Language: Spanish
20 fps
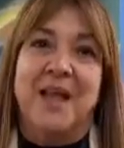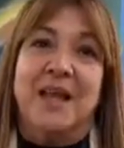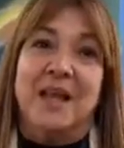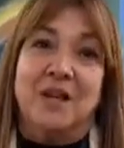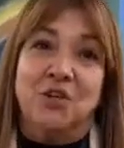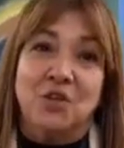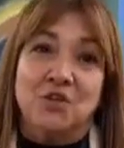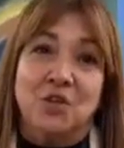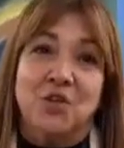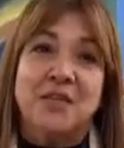
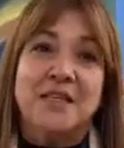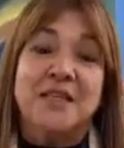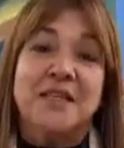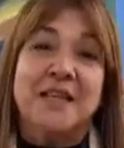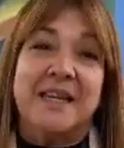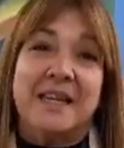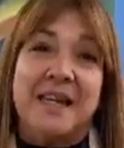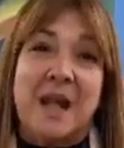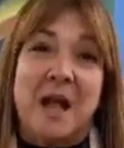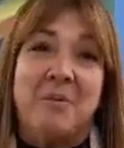Que los dos
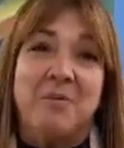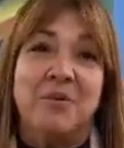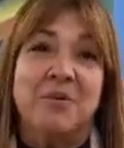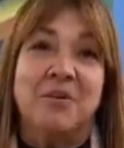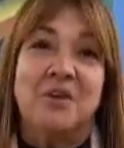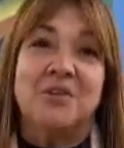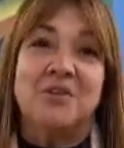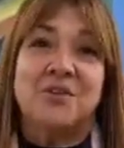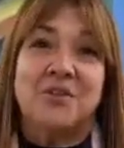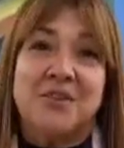
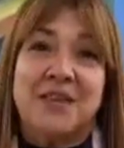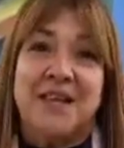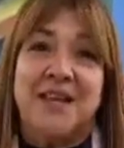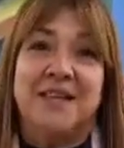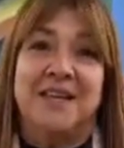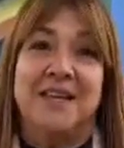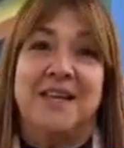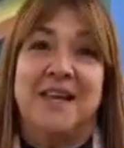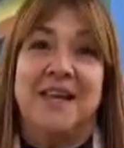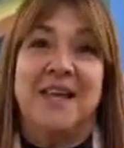intercambios de los
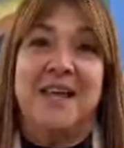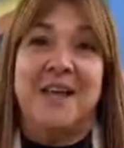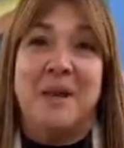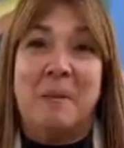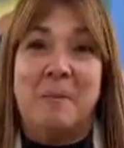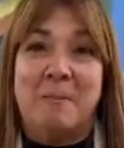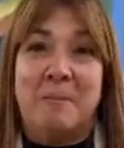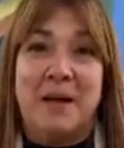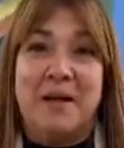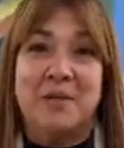siete que le
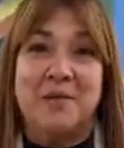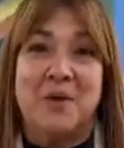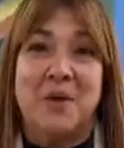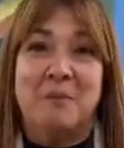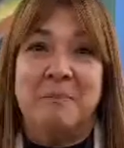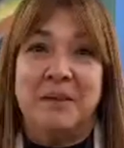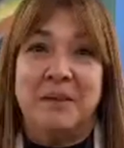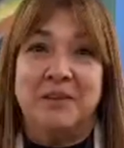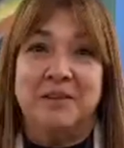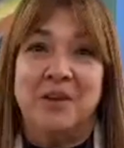darán paso
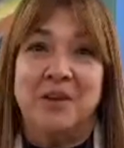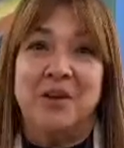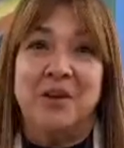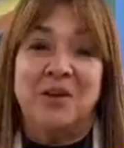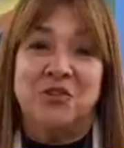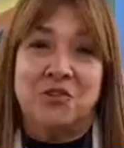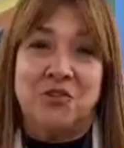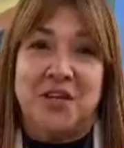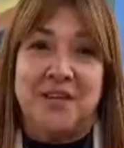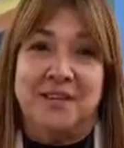al metro de
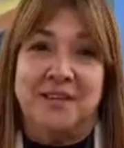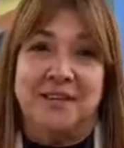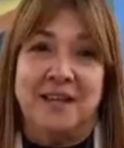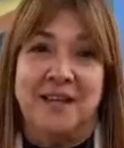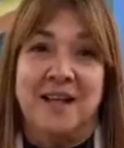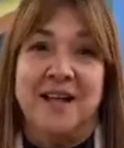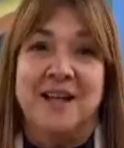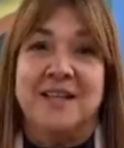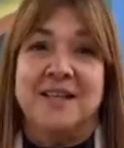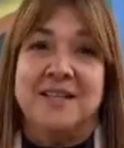la
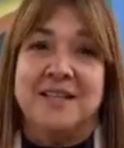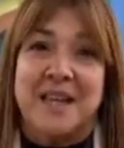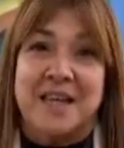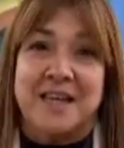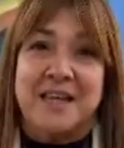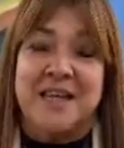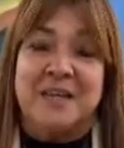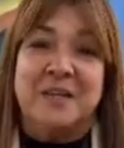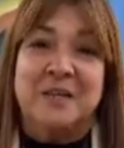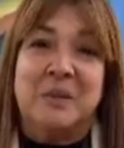80 se
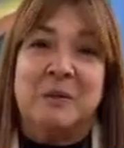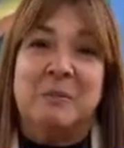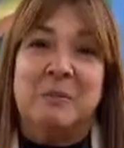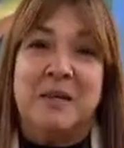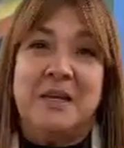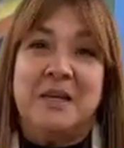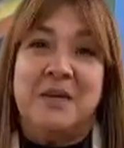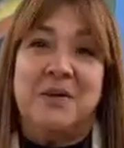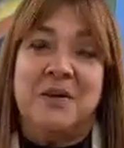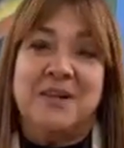hayan
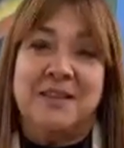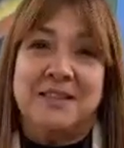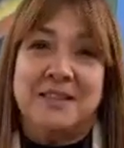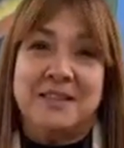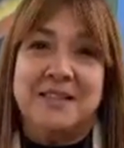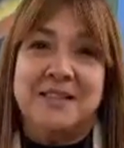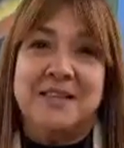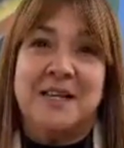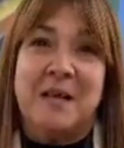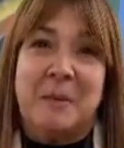intervenido
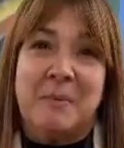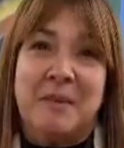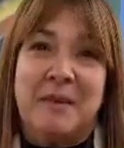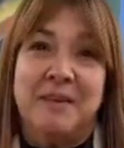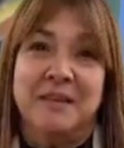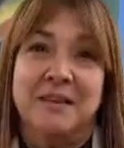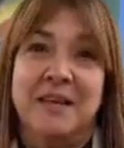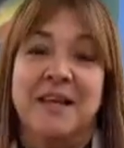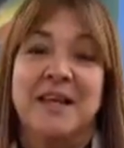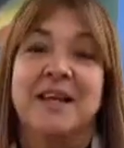
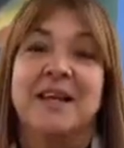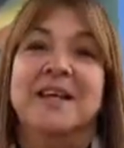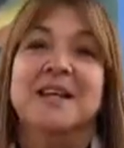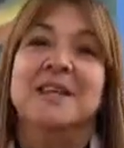artísticamente,